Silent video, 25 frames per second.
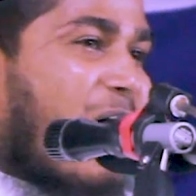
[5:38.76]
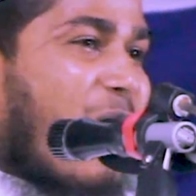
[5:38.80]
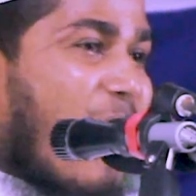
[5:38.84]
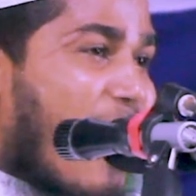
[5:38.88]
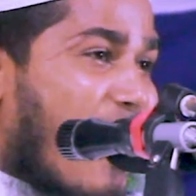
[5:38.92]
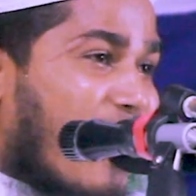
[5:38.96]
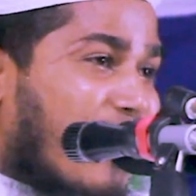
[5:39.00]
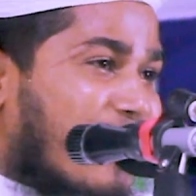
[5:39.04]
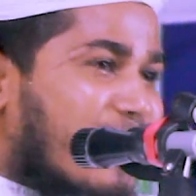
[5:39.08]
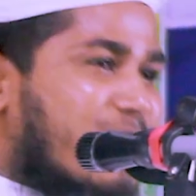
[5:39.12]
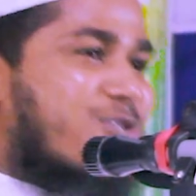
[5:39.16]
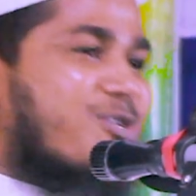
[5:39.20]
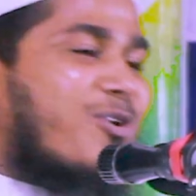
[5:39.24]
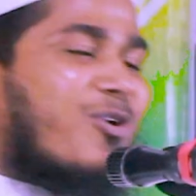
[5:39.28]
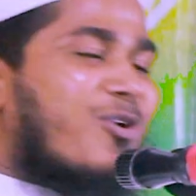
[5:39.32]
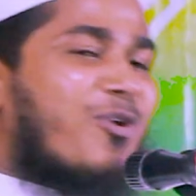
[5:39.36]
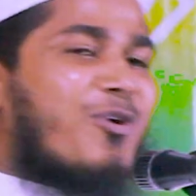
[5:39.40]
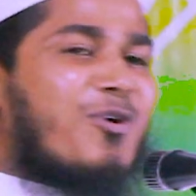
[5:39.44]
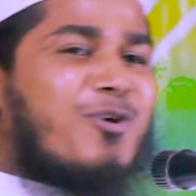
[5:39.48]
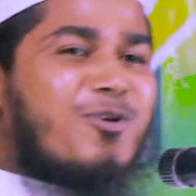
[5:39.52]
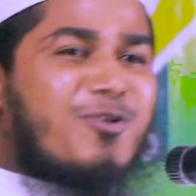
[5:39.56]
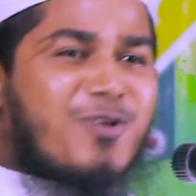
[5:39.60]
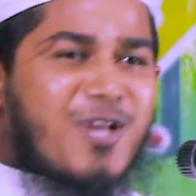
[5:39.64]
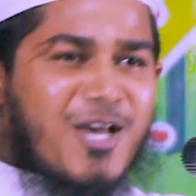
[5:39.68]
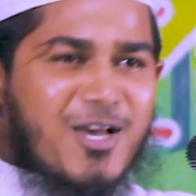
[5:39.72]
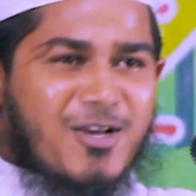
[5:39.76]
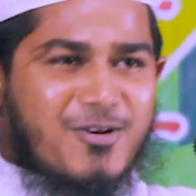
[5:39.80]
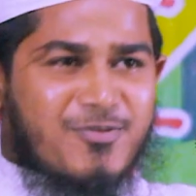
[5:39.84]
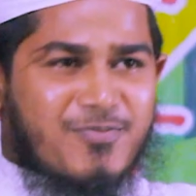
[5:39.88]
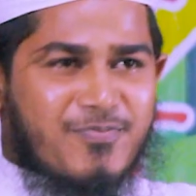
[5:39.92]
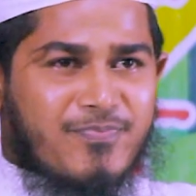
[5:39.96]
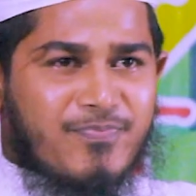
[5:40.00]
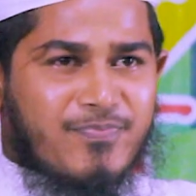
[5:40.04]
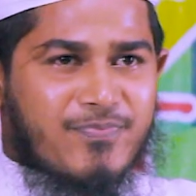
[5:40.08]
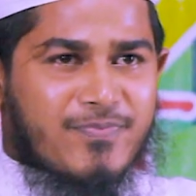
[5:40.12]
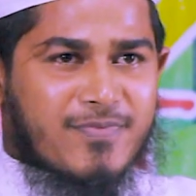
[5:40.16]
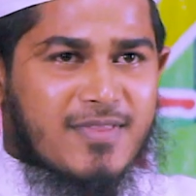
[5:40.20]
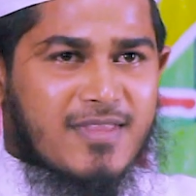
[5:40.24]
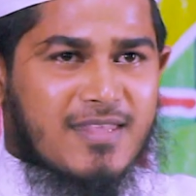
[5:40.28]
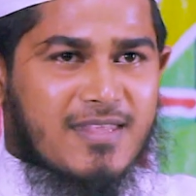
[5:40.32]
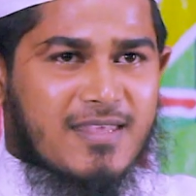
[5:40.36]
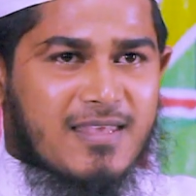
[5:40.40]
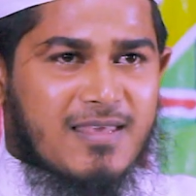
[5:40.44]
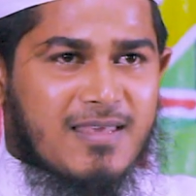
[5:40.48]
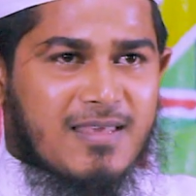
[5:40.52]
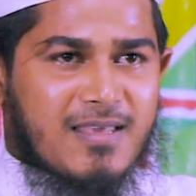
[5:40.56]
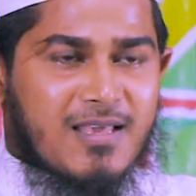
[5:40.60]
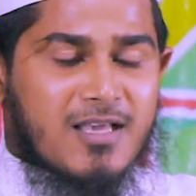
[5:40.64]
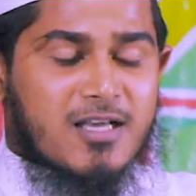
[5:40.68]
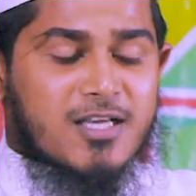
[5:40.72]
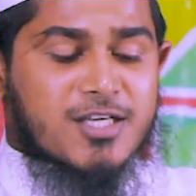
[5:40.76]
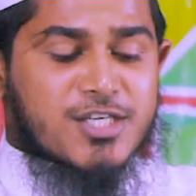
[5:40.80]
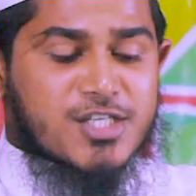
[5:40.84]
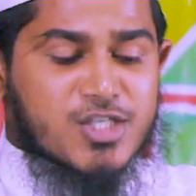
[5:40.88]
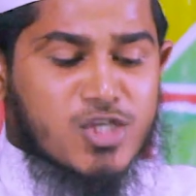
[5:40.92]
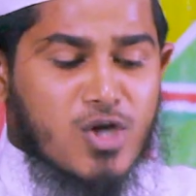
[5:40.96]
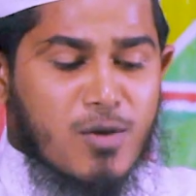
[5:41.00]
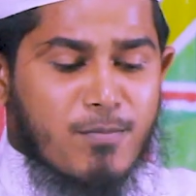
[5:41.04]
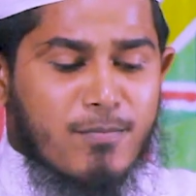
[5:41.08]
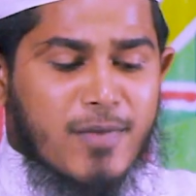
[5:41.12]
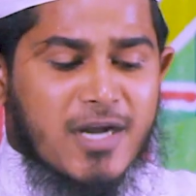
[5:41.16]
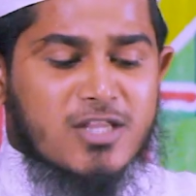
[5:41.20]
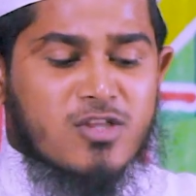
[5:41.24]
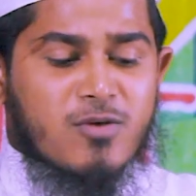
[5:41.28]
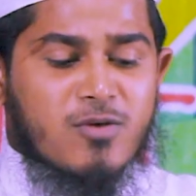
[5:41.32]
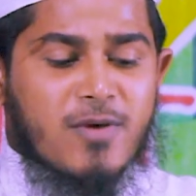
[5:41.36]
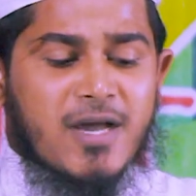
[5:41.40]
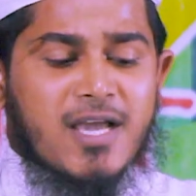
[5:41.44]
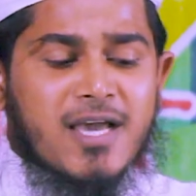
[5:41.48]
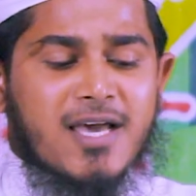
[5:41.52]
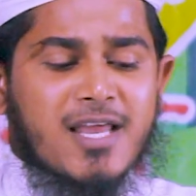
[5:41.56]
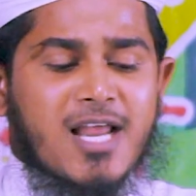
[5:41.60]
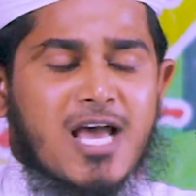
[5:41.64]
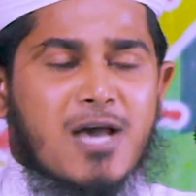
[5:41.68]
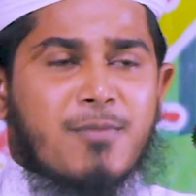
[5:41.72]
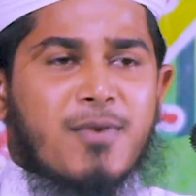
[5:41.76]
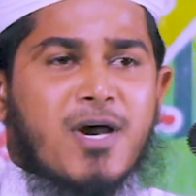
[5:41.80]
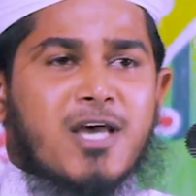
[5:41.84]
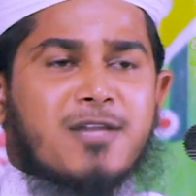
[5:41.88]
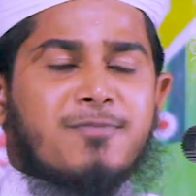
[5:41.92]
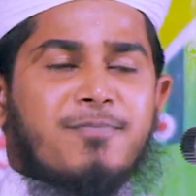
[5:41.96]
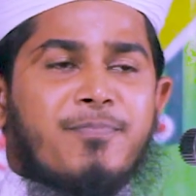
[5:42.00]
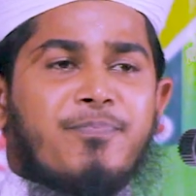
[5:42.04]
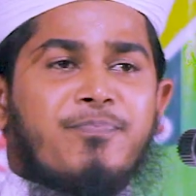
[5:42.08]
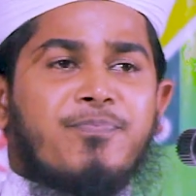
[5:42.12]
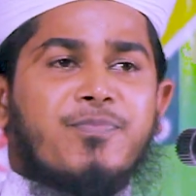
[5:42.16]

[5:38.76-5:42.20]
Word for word: অগ্রসর হইও না সম্মানিত ভাইয়ারা আমার